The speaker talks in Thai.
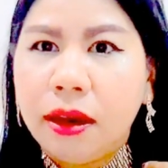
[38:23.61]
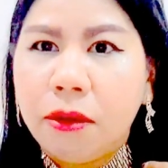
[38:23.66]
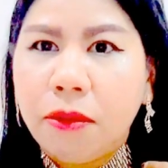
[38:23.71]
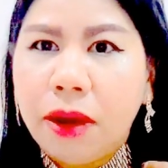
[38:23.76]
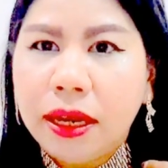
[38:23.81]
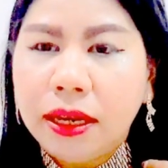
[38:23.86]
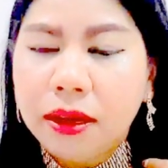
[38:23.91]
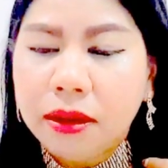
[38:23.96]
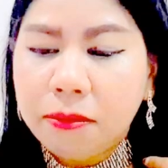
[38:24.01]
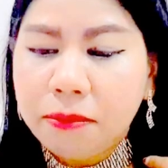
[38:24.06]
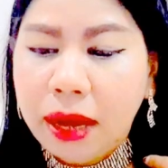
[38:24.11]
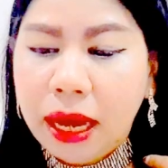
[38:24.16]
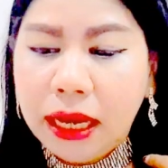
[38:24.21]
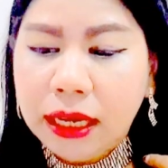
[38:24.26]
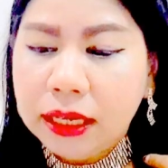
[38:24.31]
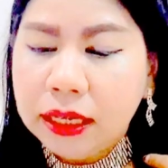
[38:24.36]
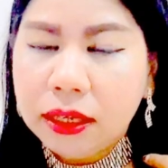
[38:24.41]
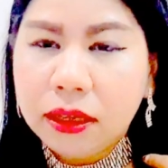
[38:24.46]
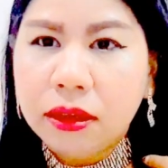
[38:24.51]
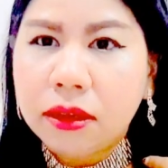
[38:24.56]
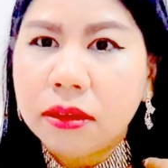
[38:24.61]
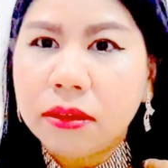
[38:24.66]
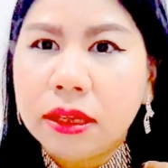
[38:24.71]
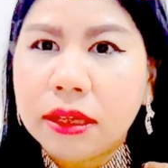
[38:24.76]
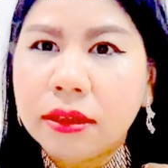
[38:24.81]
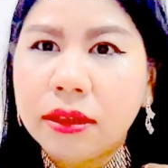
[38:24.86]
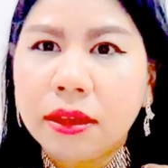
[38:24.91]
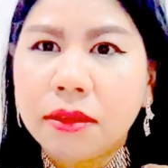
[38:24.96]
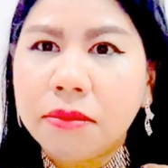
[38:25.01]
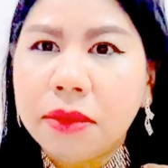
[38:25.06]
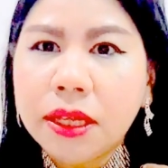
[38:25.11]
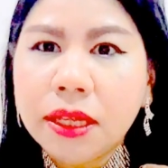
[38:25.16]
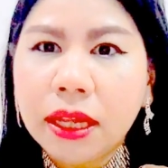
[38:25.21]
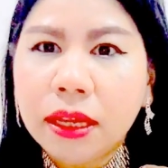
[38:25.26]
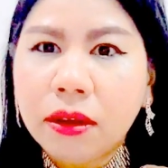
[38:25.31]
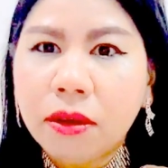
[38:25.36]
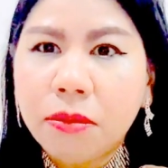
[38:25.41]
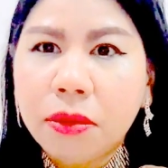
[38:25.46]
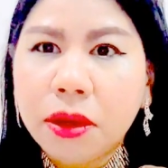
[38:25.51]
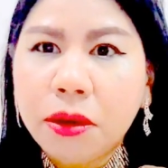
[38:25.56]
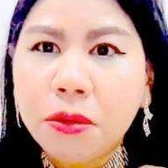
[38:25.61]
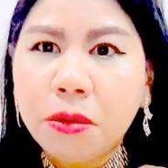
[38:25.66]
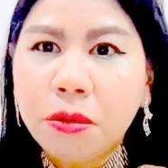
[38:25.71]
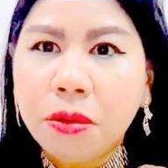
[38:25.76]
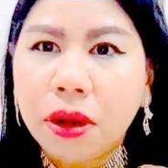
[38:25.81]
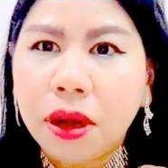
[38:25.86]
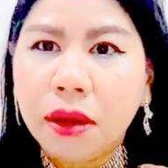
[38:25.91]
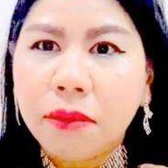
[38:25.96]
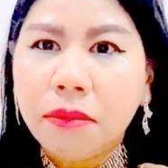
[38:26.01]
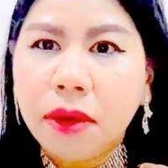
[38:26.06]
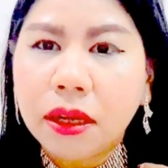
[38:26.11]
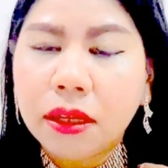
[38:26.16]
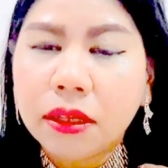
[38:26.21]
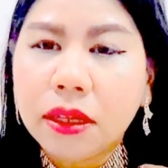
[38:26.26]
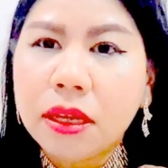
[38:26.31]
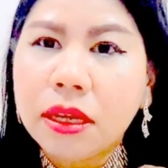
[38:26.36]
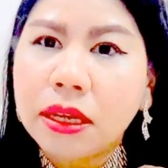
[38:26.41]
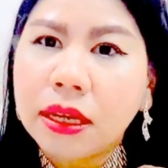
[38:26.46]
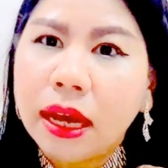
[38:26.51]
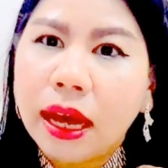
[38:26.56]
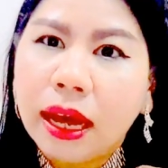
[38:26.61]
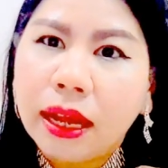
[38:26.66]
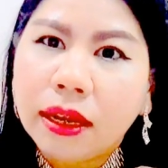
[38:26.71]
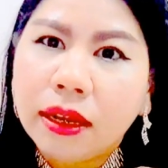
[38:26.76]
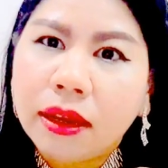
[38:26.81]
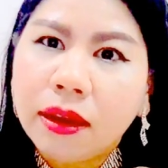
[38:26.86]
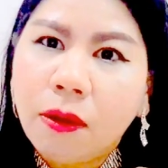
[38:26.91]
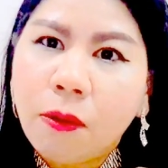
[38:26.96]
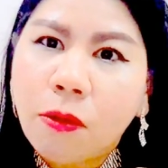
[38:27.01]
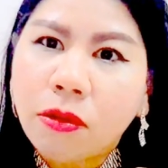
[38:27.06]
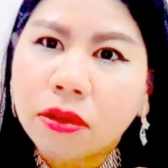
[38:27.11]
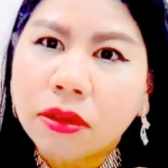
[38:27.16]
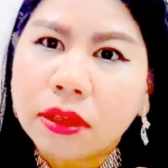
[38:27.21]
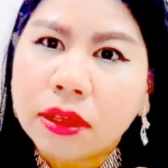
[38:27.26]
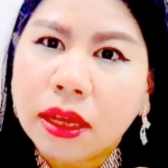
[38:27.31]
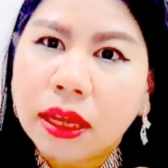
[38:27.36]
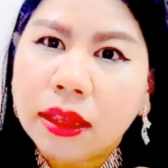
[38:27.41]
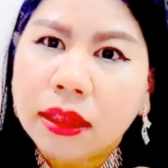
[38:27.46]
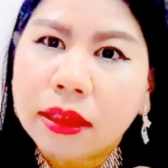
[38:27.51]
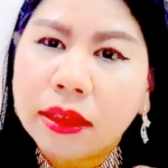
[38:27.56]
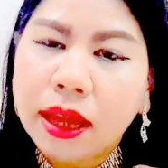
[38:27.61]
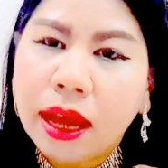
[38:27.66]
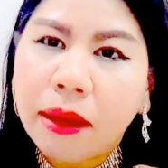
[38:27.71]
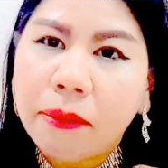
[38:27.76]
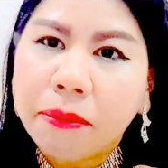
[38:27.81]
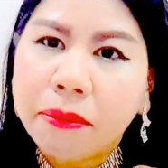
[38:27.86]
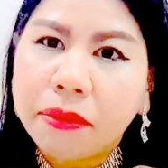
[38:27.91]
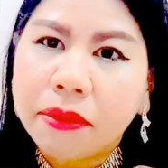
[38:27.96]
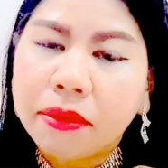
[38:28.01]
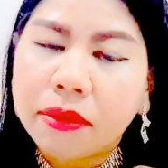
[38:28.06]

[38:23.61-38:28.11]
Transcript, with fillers: วันพันหนึ่งคือจะเสร็จไม่เสร็จก็ไม่รู้อ่ะบางทีงานนี่หกเดือนสาม